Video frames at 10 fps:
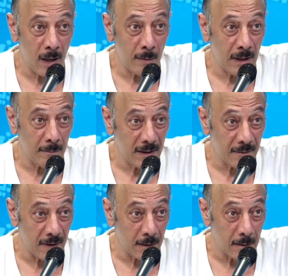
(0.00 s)
معاه من 40
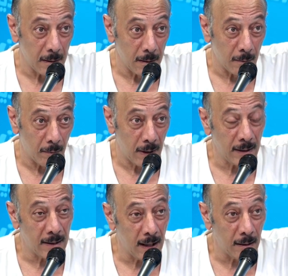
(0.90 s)
صفر ولا
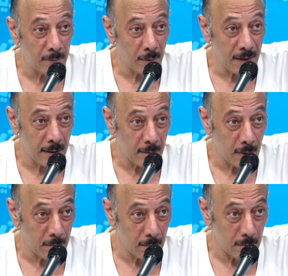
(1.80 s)
تدخل فلوس اكثر
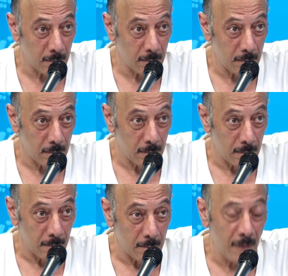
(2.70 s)
منه
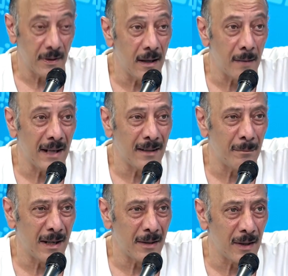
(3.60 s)
ماهوش هذا معناتها
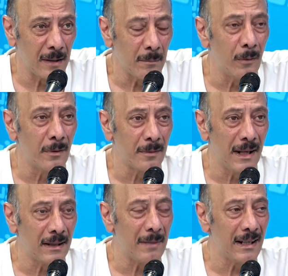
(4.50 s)
المهرجانات ما نقولوش
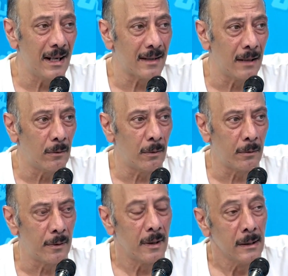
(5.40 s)
معناتها مقياس انه
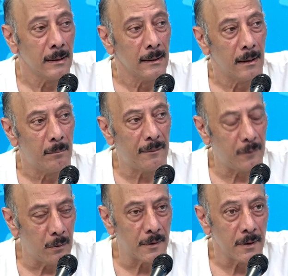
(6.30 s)
العروض
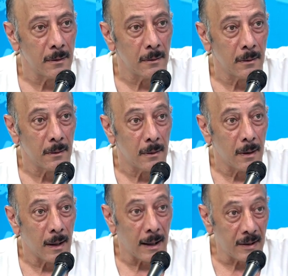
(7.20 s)
بالفلوس
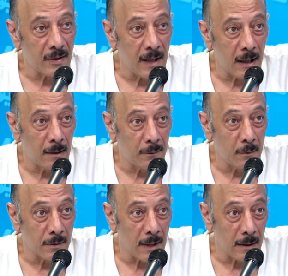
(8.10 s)
قداش تدخل
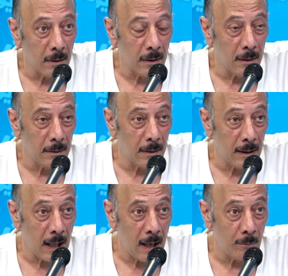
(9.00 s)
فلوس عندنا
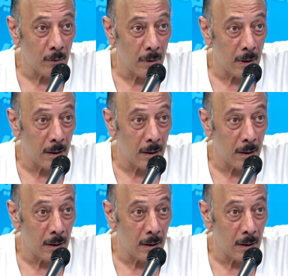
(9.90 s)
لا عملوا آه،